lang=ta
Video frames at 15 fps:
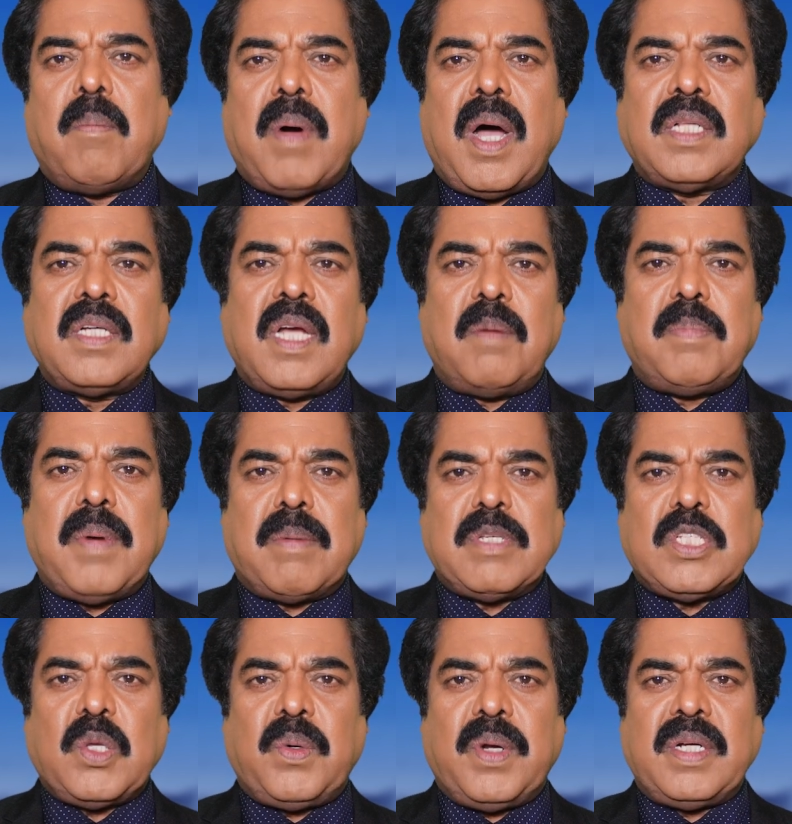பாதுகாப்பு
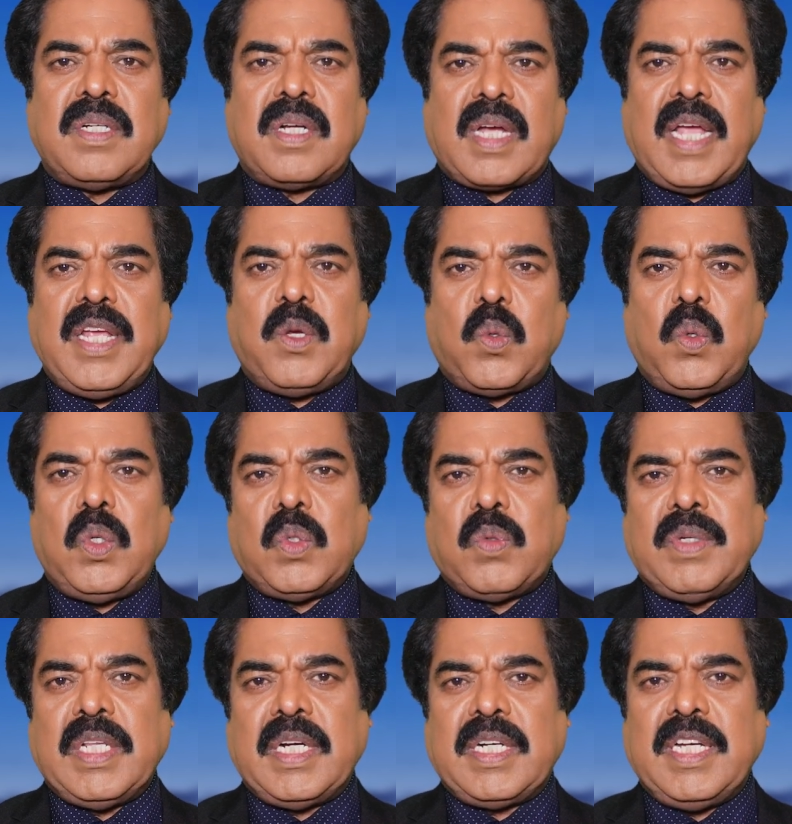அமைச்சருடன் கை
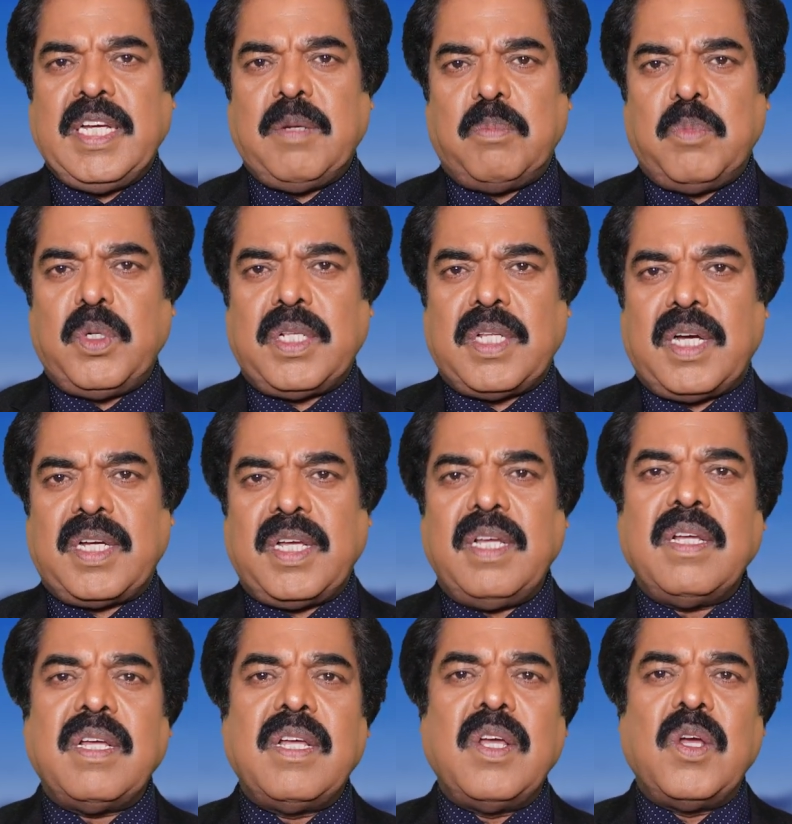குலுக்குவதற்கு முன்னதாக
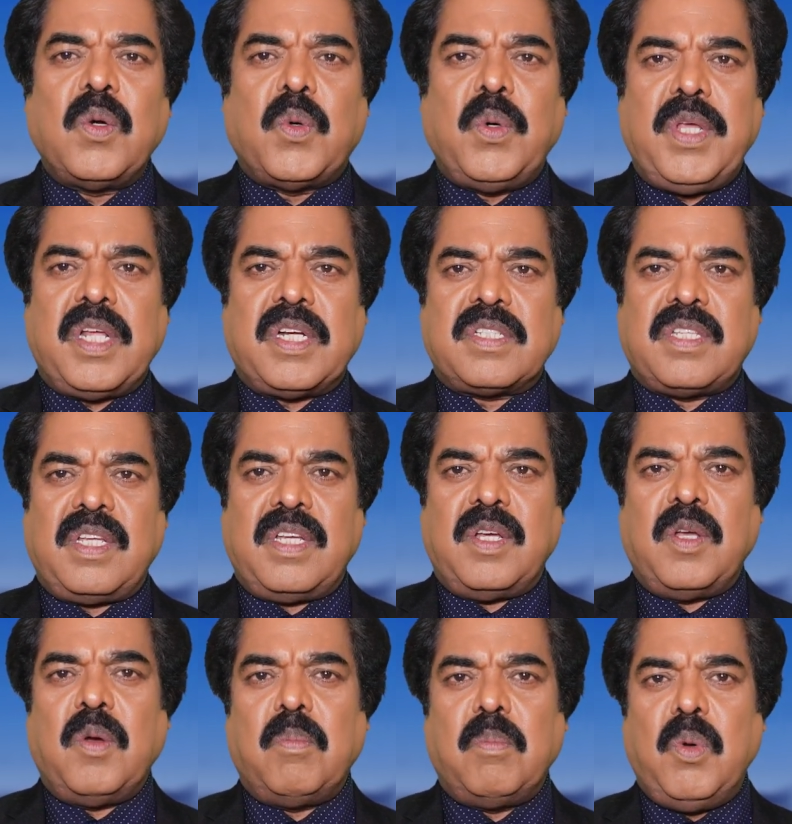குடியரசு
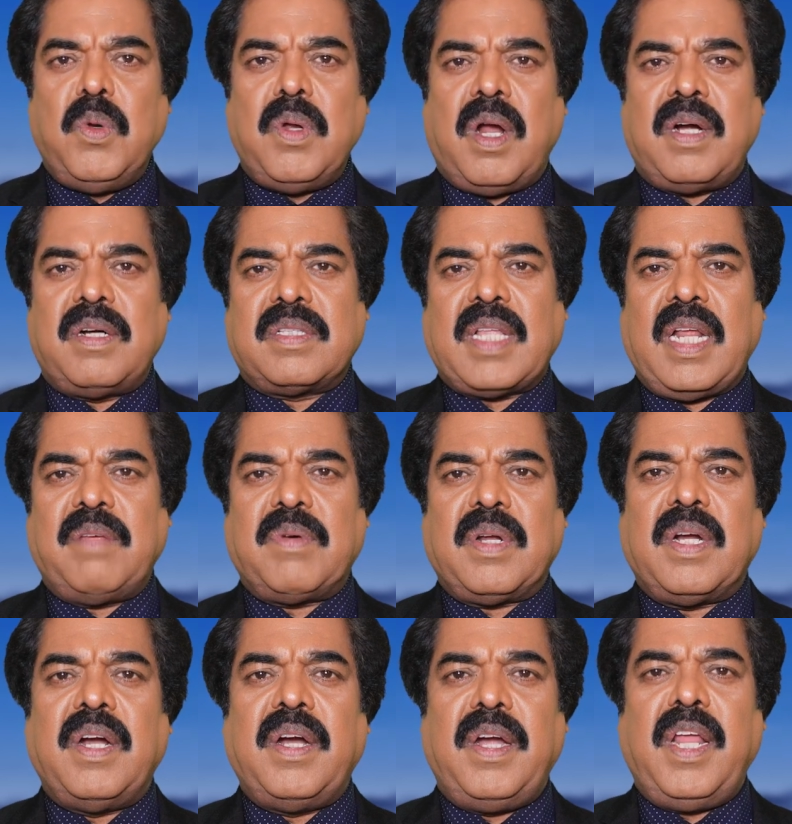முன்னாள்
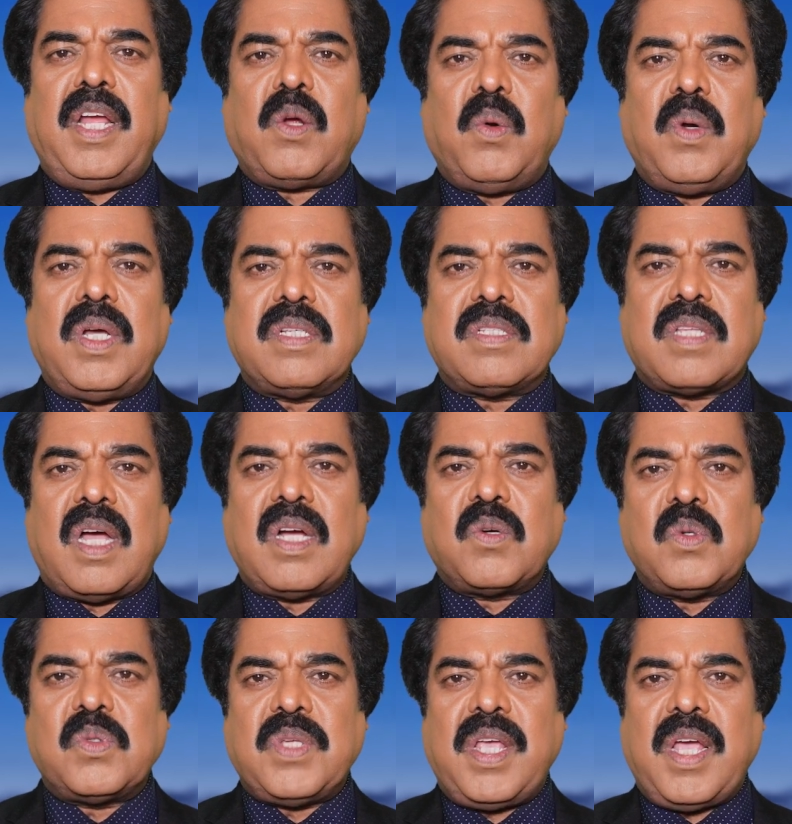தலைவர் நிக்கோலா
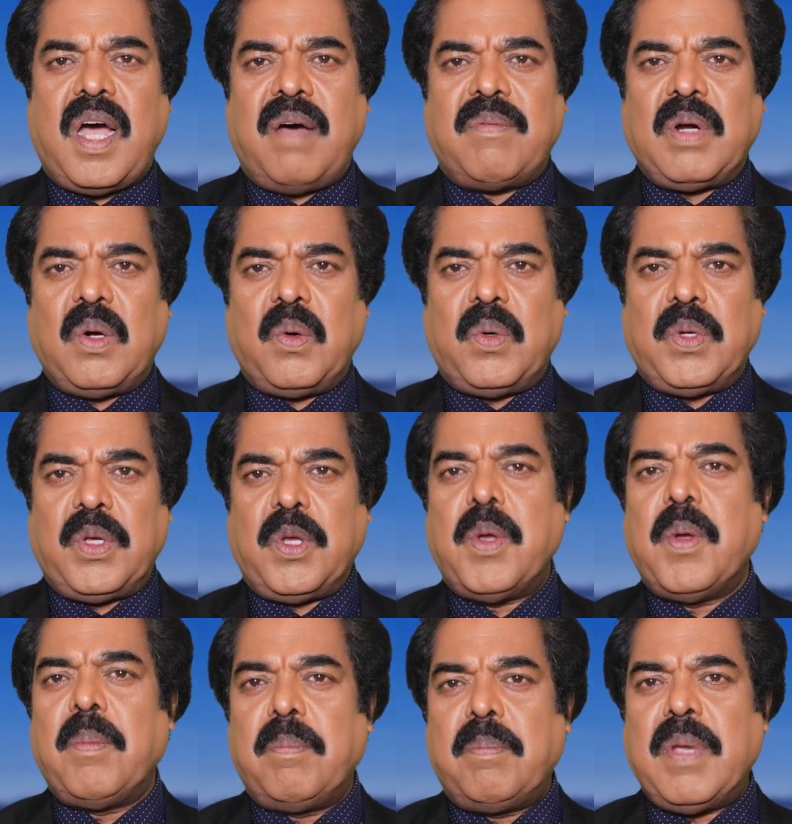சாக்கோசி அவர்களோடு
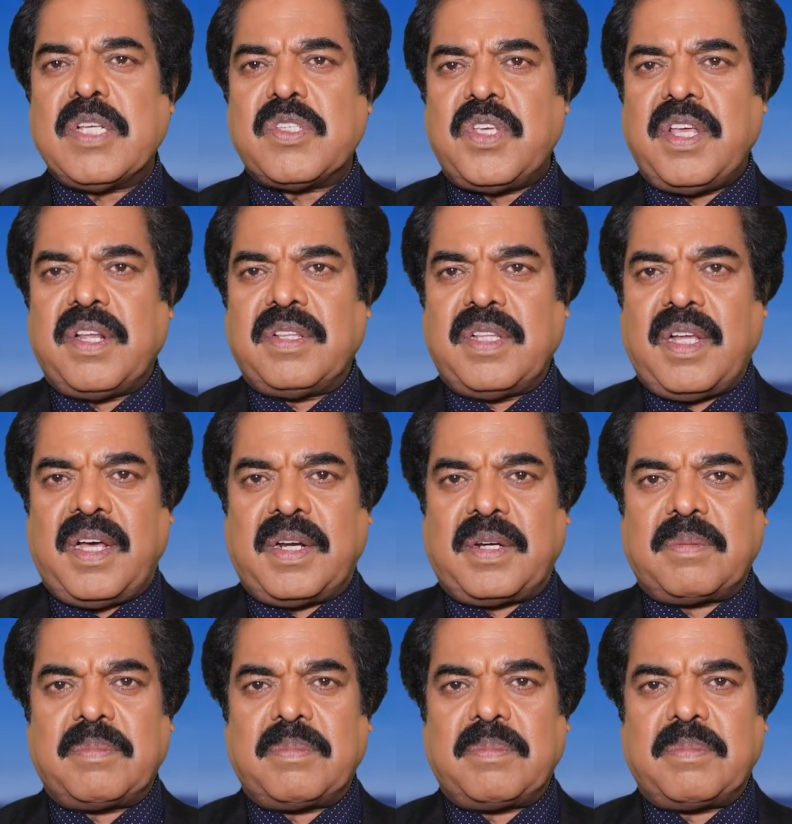பேசியிருந்தார்